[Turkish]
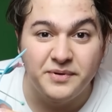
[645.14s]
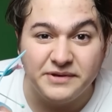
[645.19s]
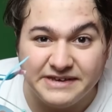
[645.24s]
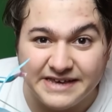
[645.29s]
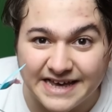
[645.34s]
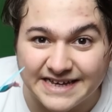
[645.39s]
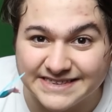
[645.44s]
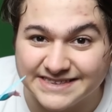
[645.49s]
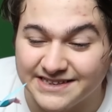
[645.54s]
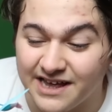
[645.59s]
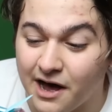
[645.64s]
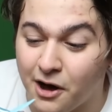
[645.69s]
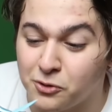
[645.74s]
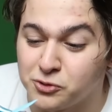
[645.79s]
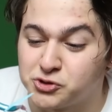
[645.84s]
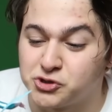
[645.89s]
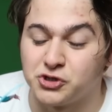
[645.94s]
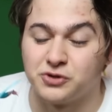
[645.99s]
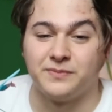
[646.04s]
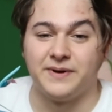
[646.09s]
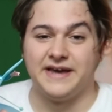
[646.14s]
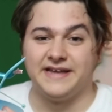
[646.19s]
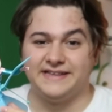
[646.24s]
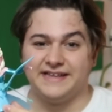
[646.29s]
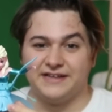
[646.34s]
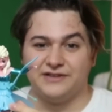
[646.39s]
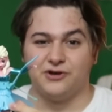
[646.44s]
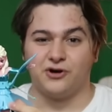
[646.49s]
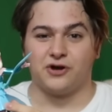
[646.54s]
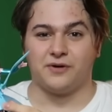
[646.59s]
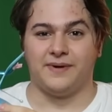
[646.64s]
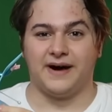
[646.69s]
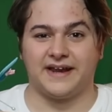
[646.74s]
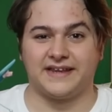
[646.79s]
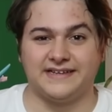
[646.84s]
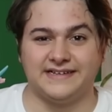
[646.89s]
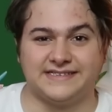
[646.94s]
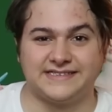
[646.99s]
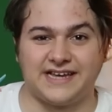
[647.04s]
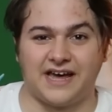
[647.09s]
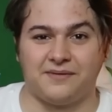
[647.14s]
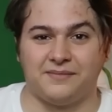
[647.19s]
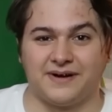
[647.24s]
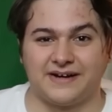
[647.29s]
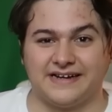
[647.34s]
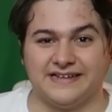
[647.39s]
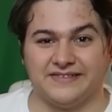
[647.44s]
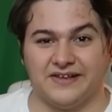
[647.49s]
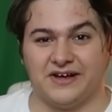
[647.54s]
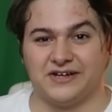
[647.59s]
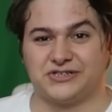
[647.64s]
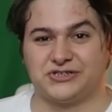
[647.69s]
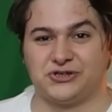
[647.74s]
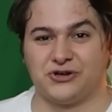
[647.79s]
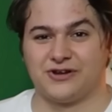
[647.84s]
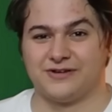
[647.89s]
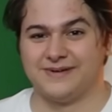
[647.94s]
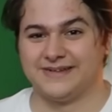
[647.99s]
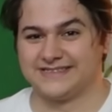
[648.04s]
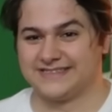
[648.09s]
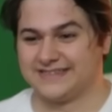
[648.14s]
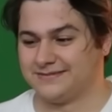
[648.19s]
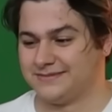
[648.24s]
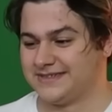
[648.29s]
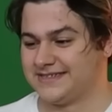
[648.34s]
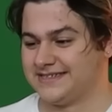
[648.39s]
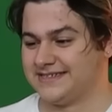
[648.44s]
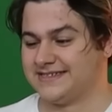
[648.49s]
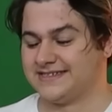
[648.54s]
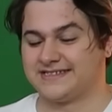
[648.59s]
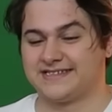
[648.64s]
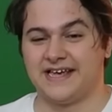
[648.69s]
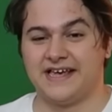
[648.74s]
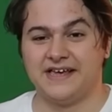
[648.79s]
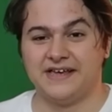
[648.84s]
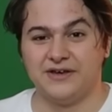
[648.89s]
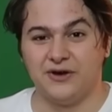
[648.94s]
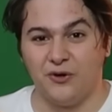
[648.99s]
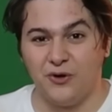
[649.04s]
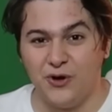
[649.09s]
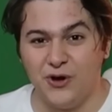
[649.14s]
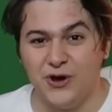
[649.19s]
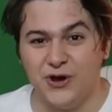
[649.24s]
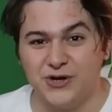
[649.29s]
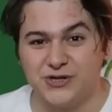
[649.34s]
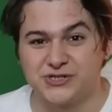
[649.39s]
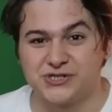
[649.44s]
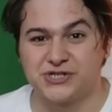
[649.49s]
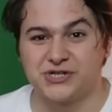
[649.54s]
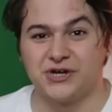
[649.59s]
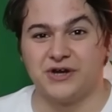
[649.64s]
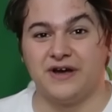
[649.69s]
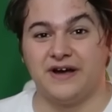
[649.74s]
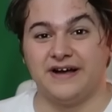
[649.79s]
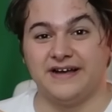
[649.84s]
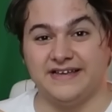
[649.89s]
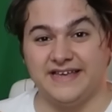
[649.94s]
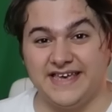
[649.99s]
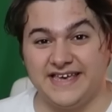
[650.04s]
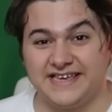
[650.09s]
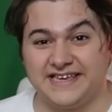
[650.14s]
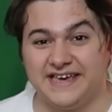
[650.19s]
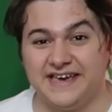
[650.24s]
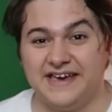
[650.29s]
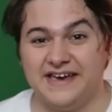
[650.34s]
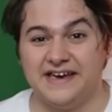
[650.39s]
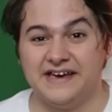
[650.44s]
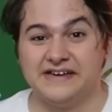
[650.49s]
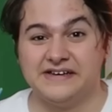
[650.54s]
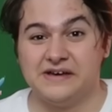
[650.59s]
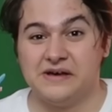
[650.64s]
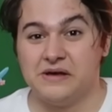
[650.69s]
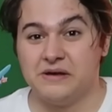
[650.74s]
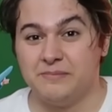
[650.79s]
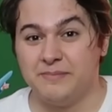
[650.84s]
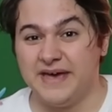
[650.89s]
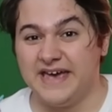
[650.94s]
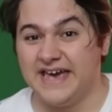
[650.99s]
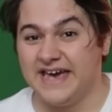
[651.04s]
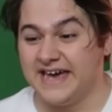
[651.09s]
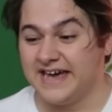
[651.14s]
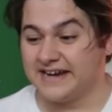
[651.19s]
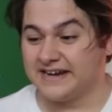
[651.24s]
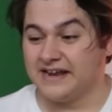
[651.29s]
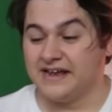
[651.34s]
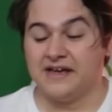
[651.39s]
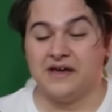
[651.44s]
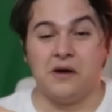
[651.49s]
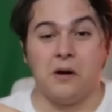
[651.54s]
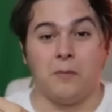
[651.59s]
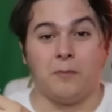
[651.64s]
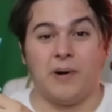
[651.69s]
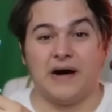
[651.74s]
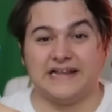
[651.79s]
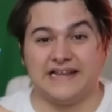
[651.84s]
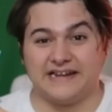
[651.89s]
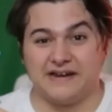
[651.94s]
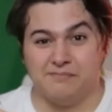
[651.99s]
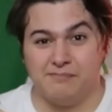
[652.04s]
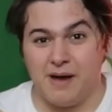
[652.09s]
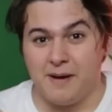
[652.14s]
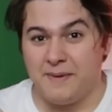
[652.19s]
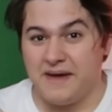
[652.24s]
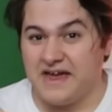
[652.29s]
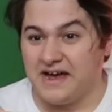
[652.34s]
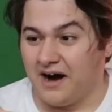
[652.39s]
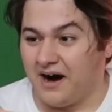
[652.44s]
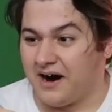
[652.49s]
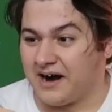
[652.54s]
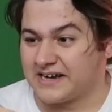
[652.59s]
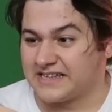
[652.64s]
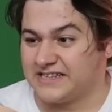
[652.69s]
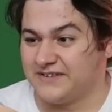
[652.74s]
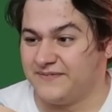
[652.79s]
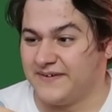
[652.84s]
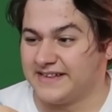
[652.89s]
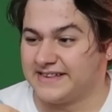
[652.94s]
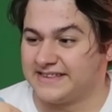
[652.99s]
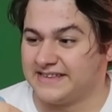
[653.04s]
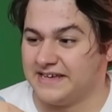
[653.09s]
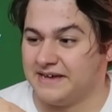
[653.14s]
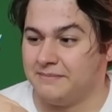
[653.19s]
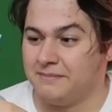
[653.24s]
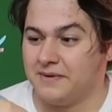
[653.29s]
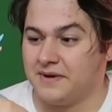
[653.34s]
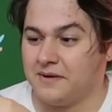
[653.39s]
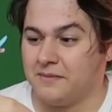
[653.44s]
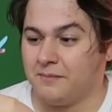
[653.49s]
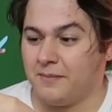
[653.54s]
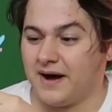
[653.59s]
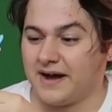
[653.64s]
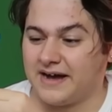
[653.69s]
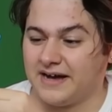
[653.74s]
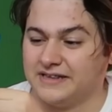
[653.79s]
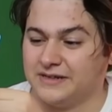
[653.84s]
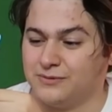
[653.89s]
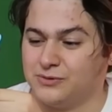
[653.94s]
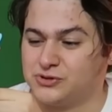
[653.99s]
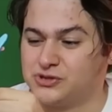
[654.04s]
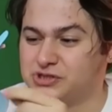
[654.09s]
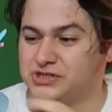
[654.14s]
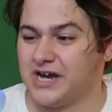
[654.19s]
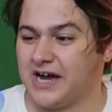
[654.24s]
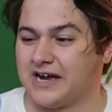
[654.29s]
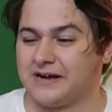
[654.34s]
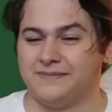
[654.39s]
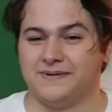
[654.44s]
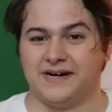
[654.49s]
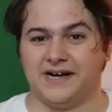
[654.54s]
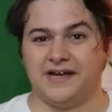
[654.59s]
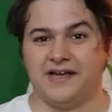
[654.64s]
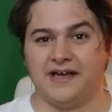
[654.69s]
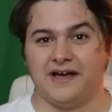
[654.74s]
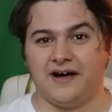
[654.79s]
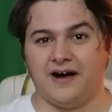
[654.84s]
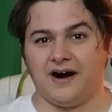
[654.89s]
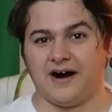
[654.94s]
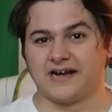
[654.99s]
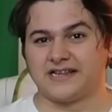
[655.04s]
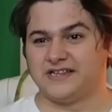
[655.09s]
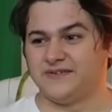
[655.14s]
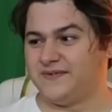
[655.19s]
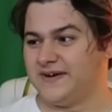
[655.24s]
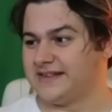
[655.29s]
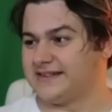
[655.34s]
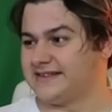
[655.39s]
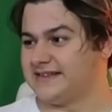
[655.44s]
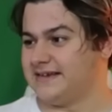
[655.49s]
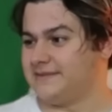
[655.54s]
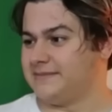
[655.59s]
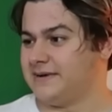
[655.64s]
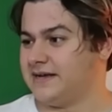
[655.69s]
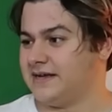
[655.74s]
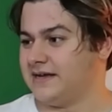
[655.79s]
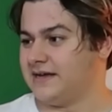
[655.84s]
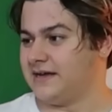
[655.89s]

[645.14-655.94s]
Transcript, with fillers: Bir kez daha uçurmayı deniyorum arkadaşlar. Bakın açıyorum hazır mısınız? 3, 2, 1... Balonun bebeği aktif ettim. Bakalım uçacak mı? Aktif ettim.